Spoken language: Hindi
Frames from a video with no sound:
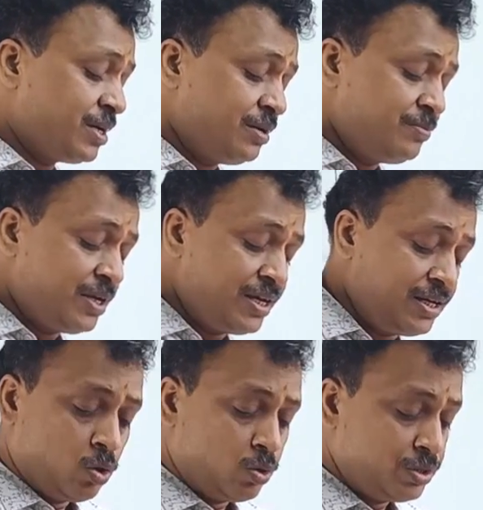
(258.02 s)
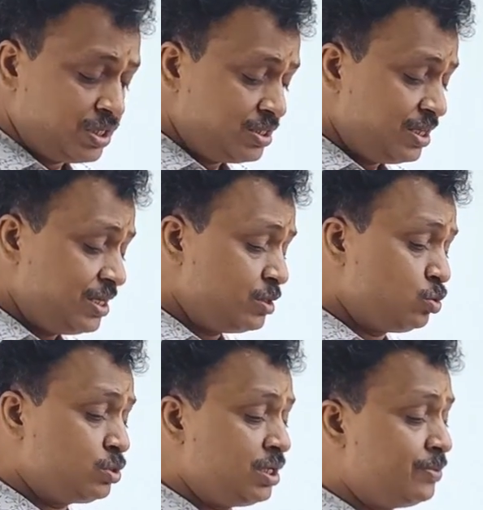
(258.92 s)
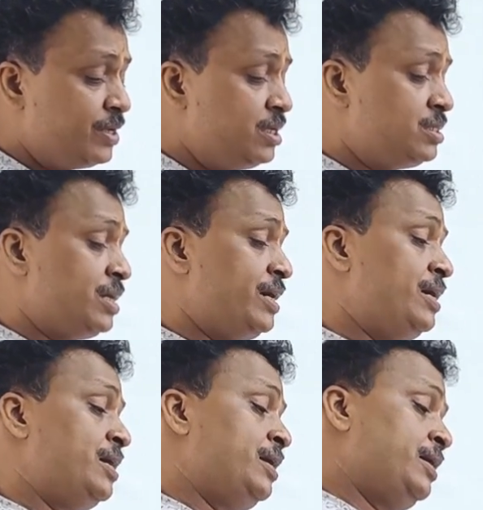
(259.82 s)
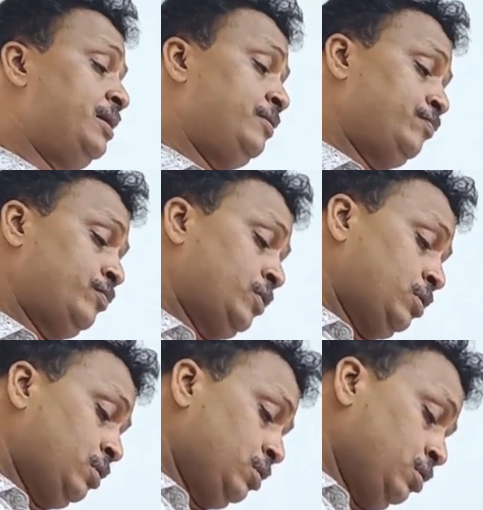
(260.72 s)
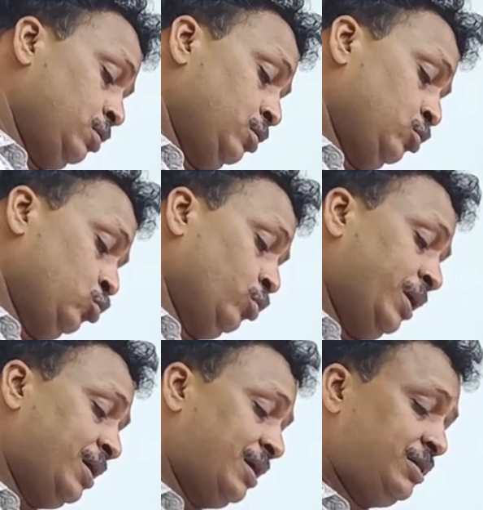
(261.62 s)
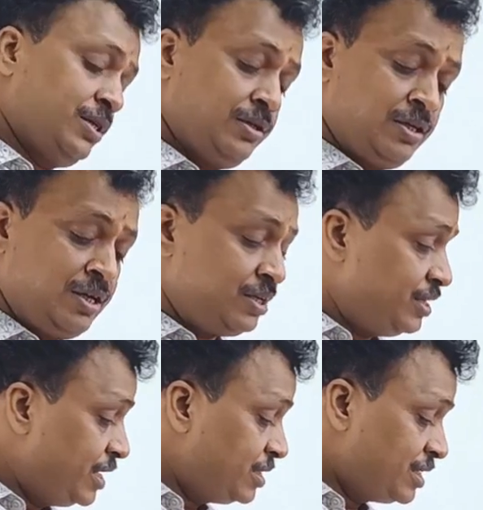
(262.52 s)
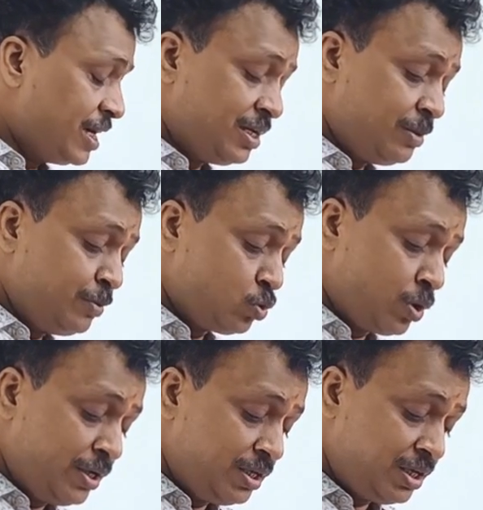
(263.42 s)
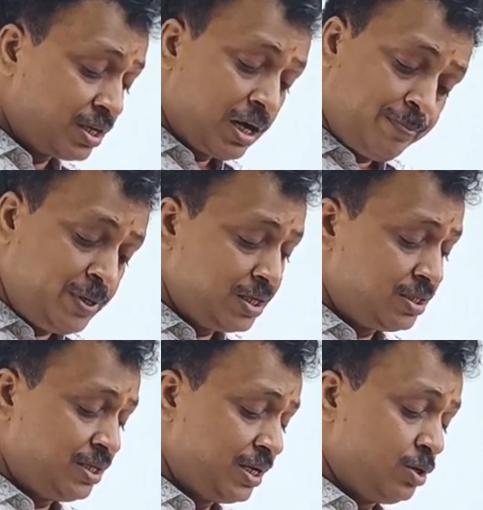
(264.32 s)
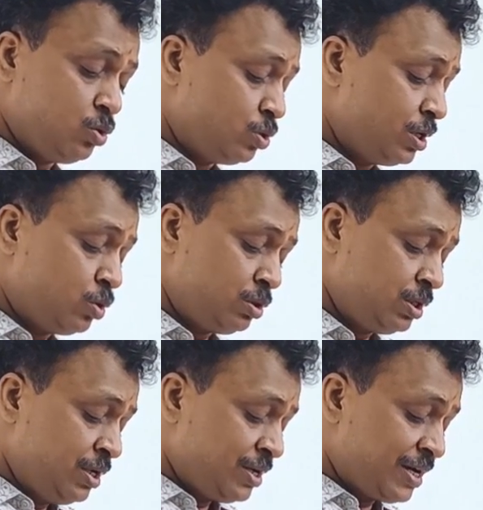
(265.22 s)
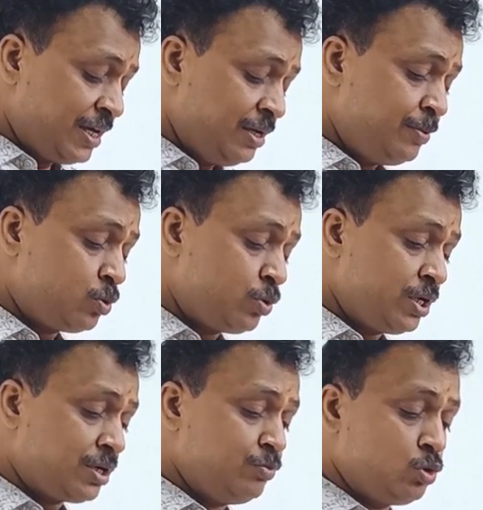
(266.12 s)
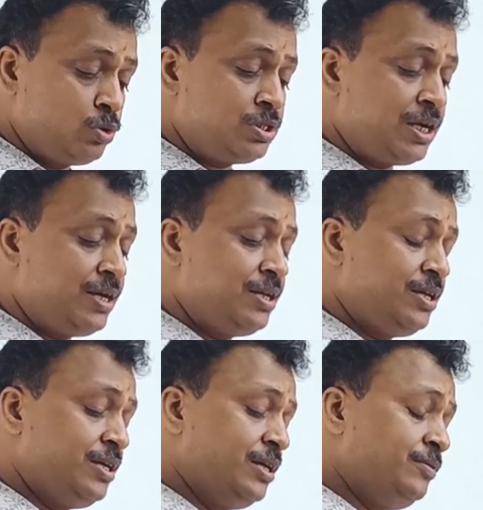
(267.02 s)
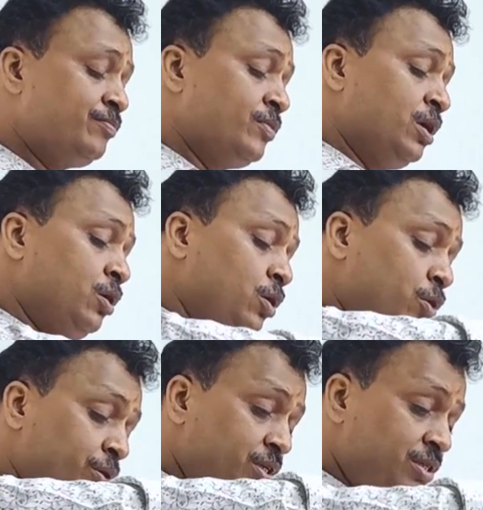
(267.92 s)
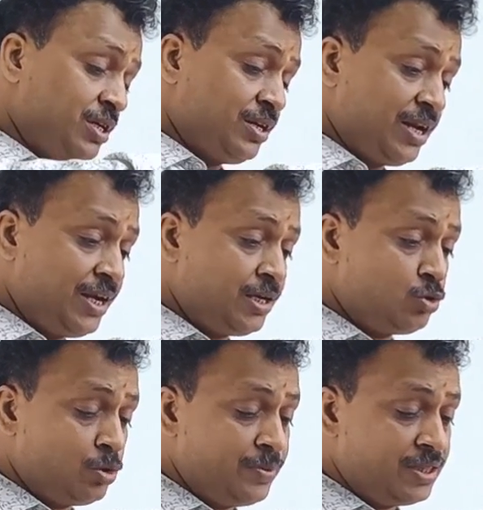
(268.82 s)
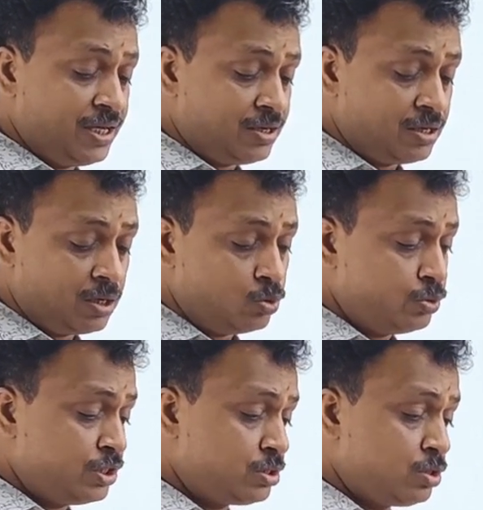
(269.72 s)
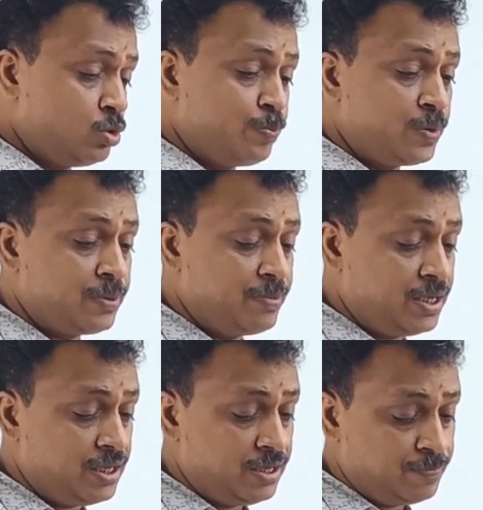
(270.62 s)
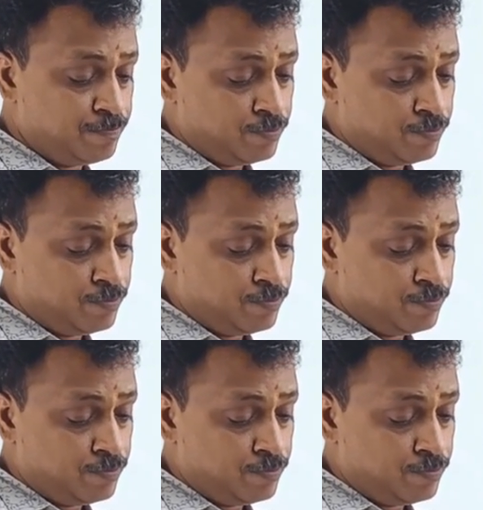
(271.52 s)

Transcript: विक्रम की आई है और जैसे ये दूसरी वाली चाय है सोना गाछी ये चाय की भी क्वालिटी काफ़ी अच्छी है नो डाउट कहीं भी कोई कमज़ोर चाय नहीं है और इसकी रेट जो मैं देख रहा हूँ इसके ऊपर में